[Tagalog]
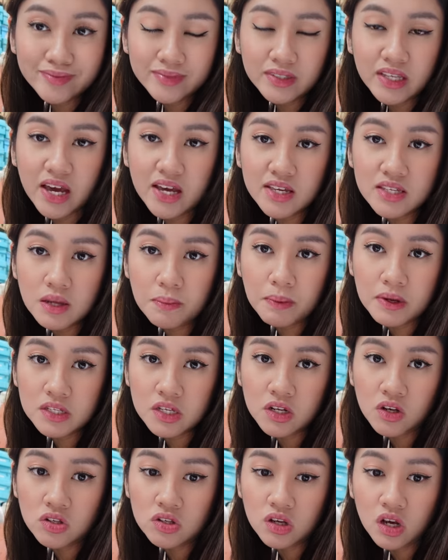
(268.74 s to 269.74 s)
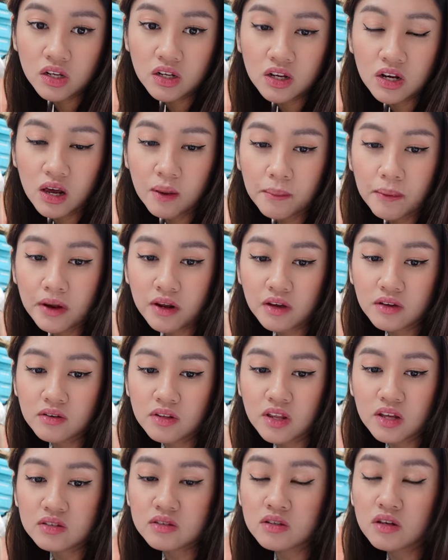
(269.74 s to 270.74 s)
Guys, napansin ko sa kanila, parang
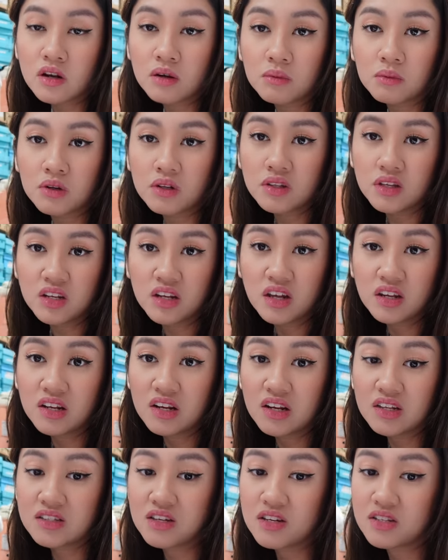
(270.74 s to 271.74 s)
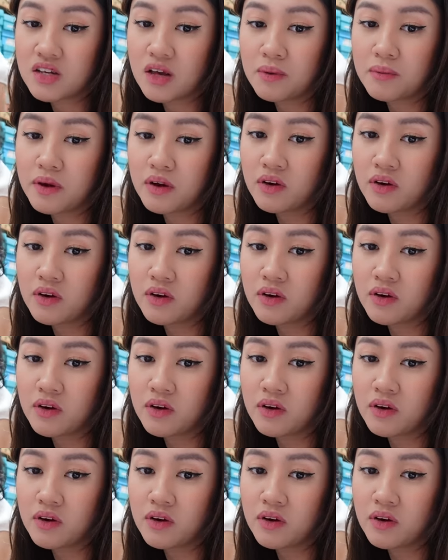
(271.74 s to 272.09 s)
yung last syllable, hindi na nila sinasabi.